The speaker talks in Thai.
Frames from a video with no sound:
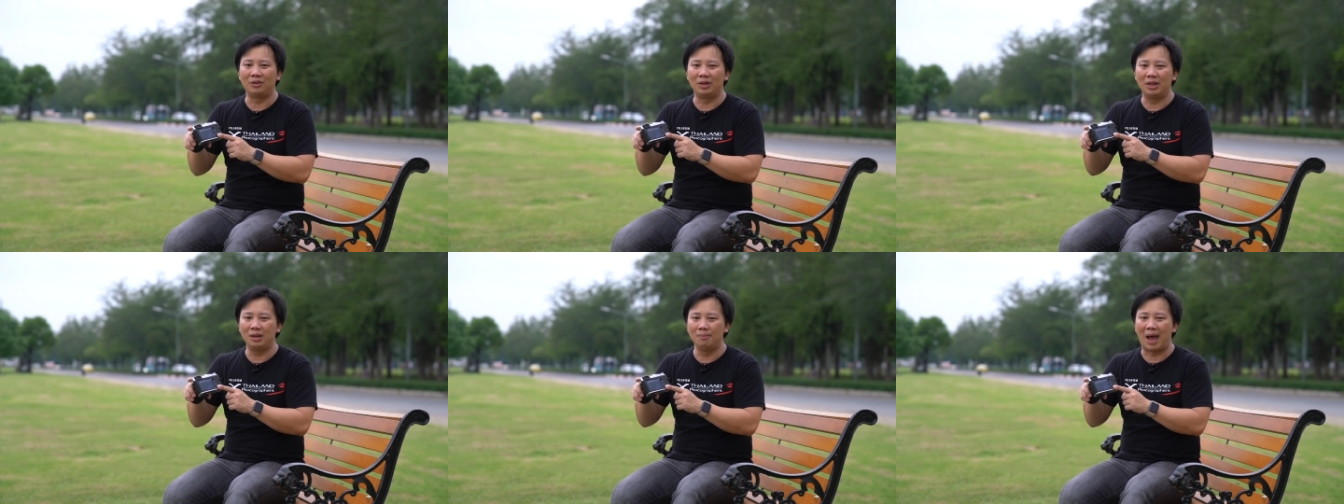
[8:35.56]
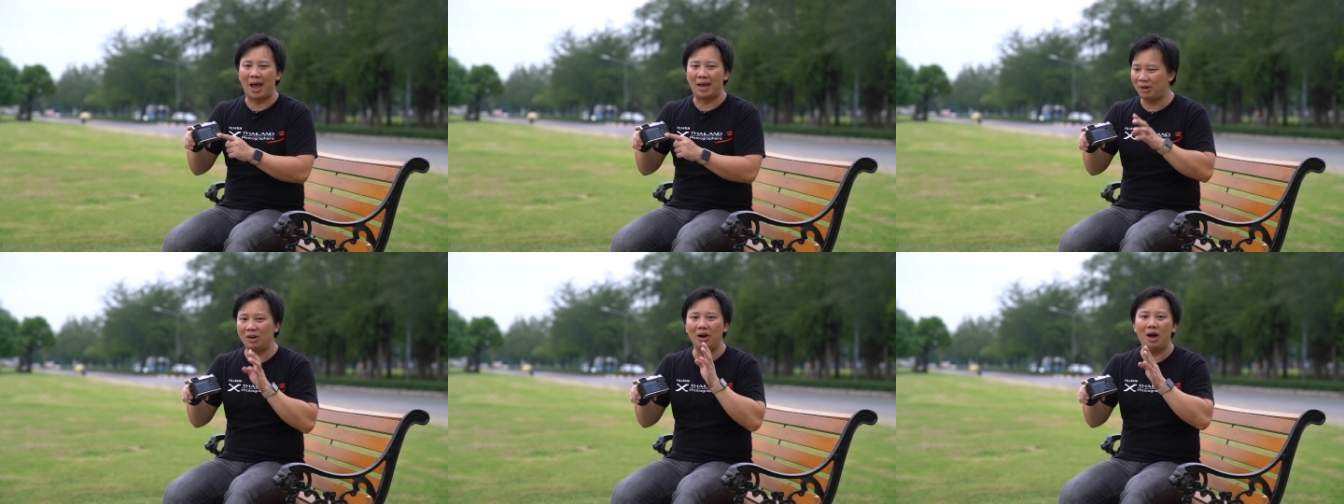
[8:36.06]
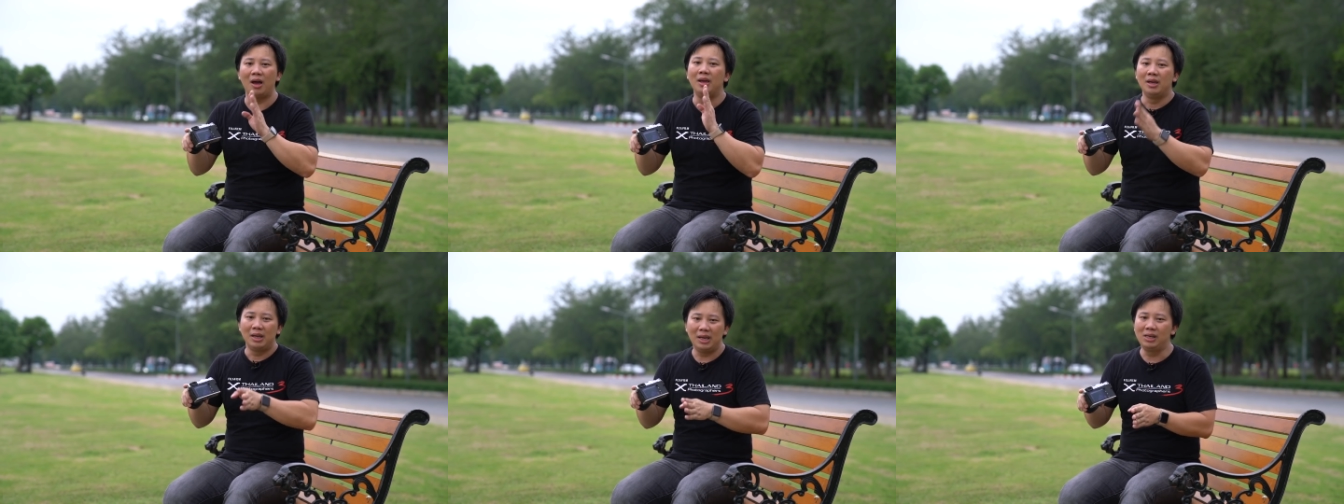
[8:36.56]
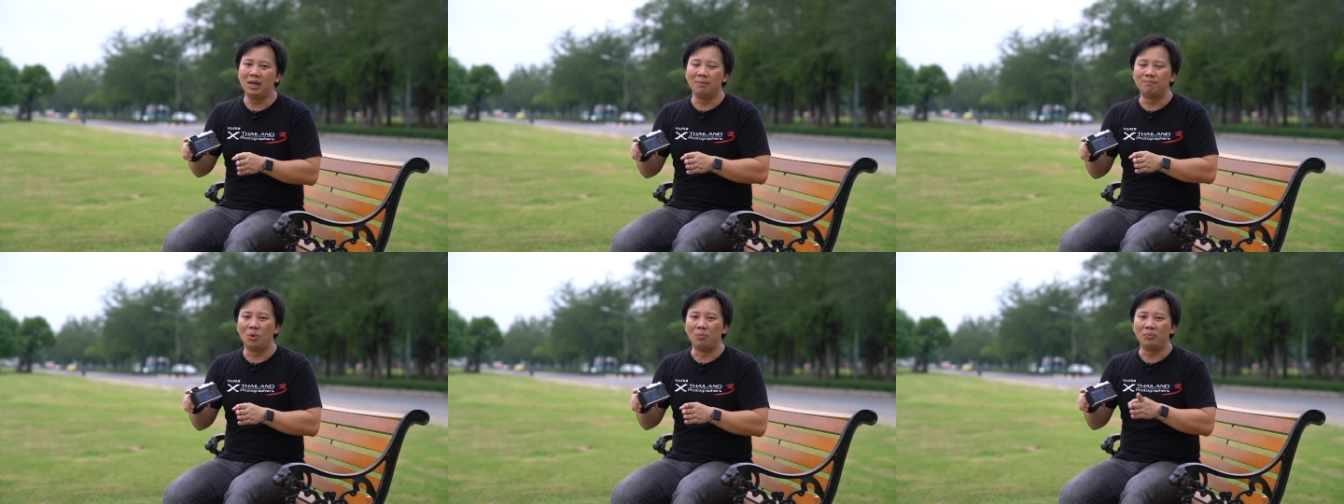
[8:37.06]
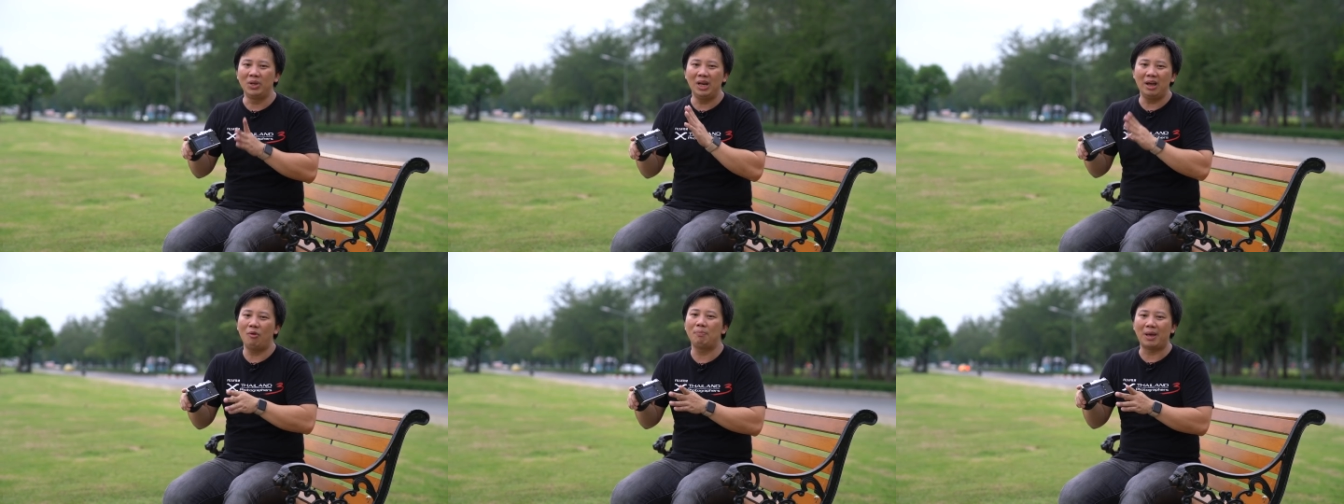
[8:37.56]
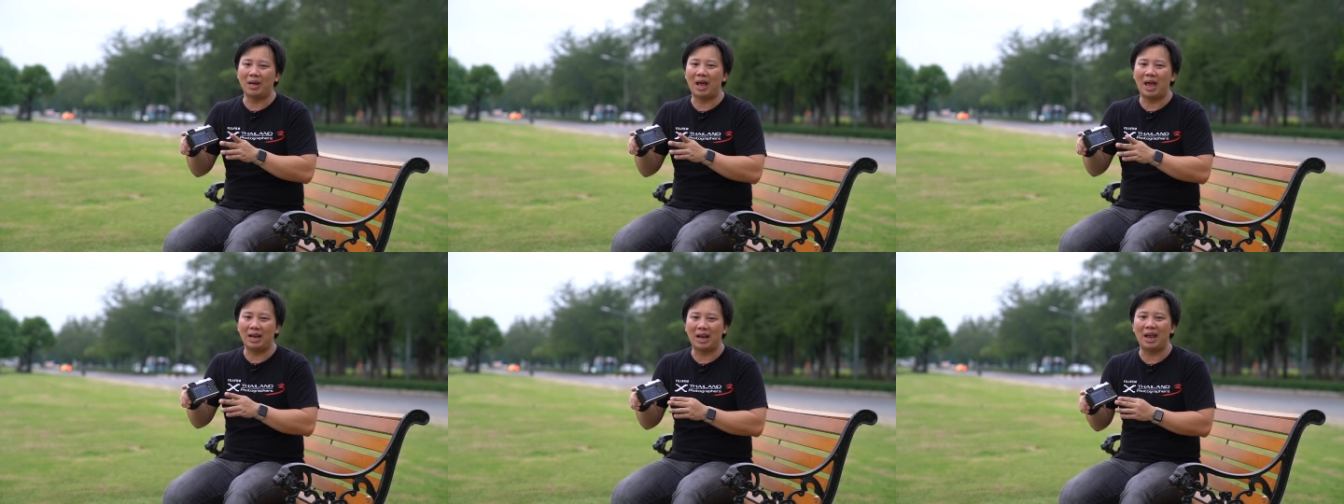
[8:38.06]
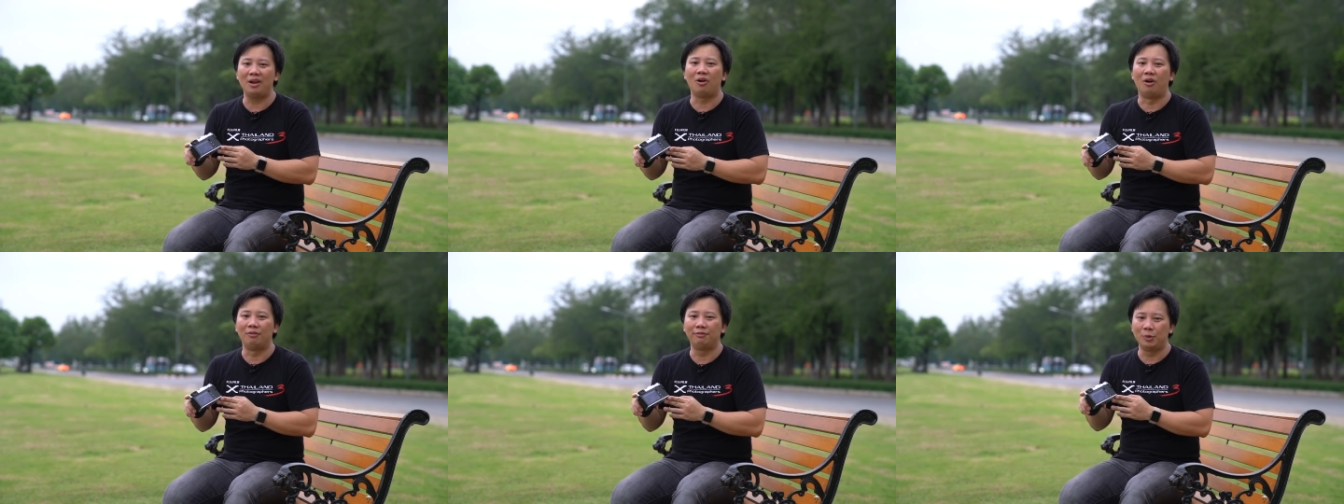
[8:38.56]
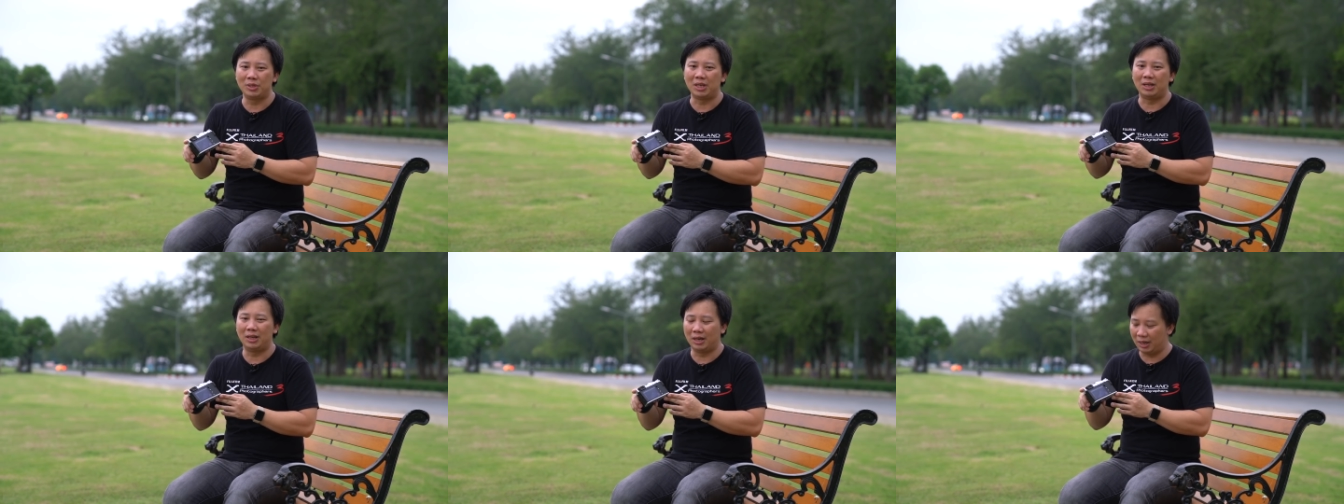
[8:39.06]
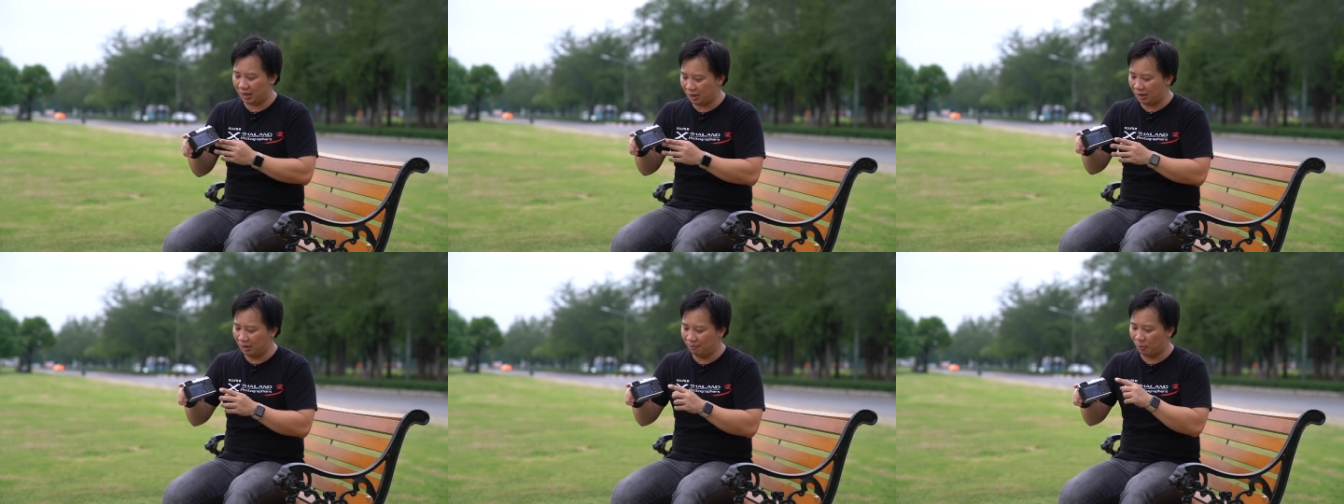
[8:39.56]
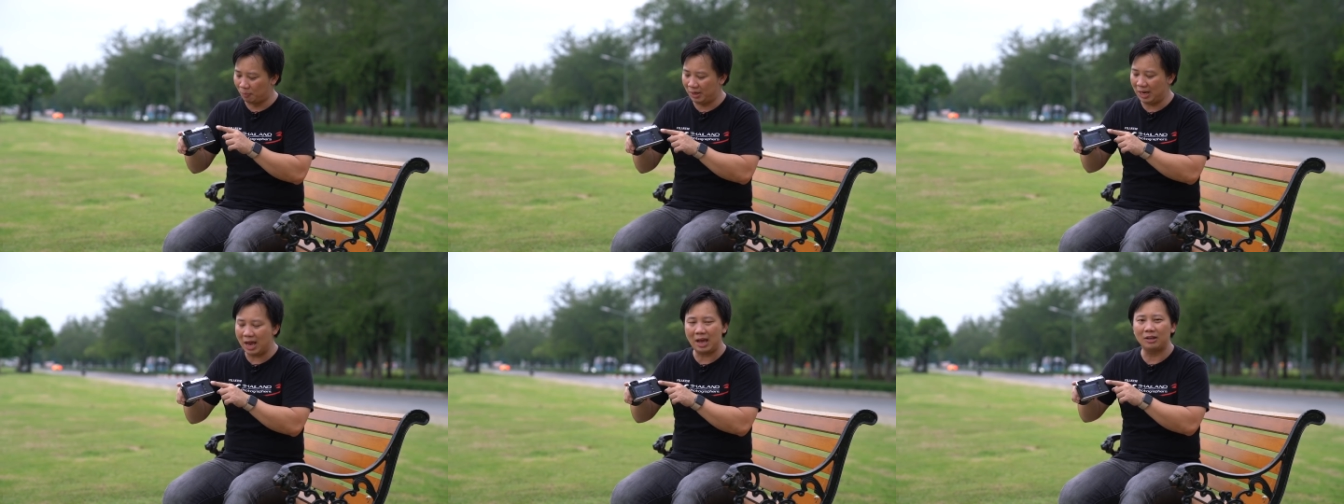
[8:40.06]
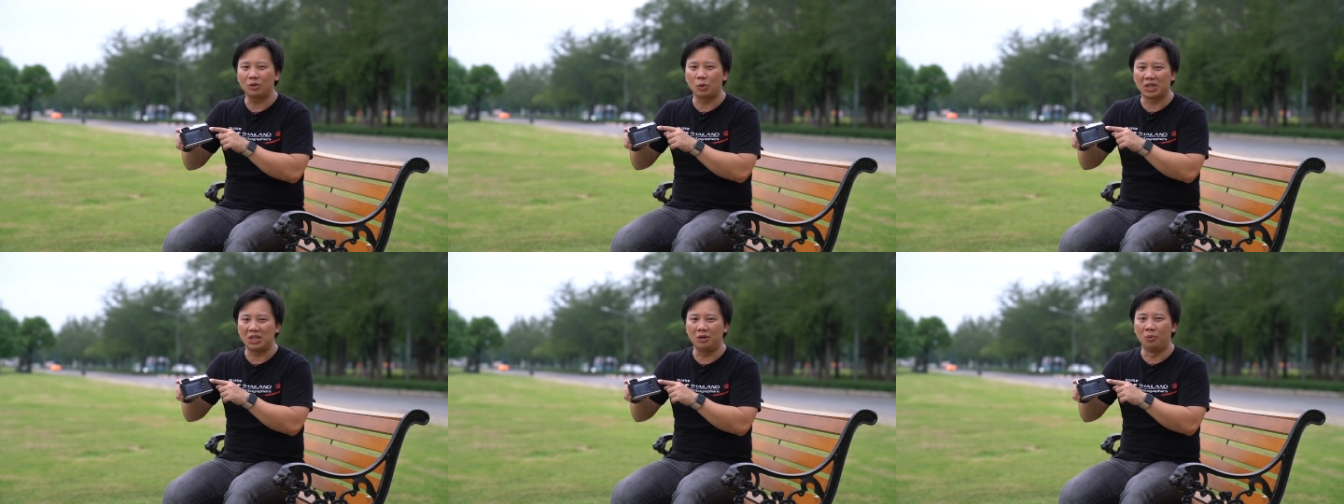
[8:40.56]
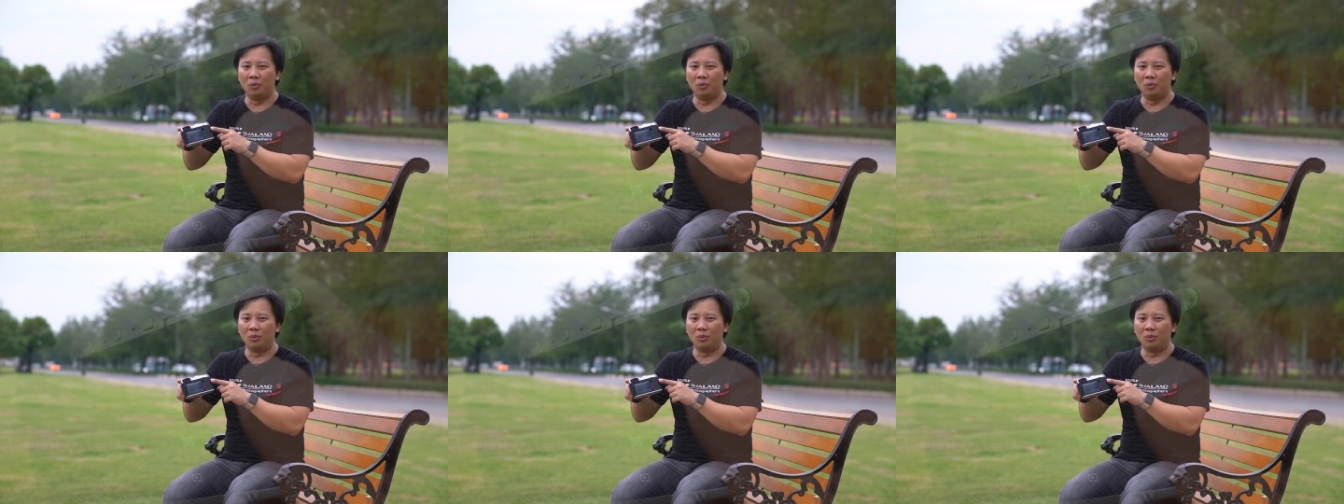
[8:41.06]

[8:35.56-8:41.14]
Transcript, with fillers: ตรงนี้ขึ้นมา แล้วก็อีกหนึ่งปุ่มที่เรียกว่าเป็นไฮไลท์ของฟูจิเลยก็คือปุ่มนี้ฮะ ตัว Q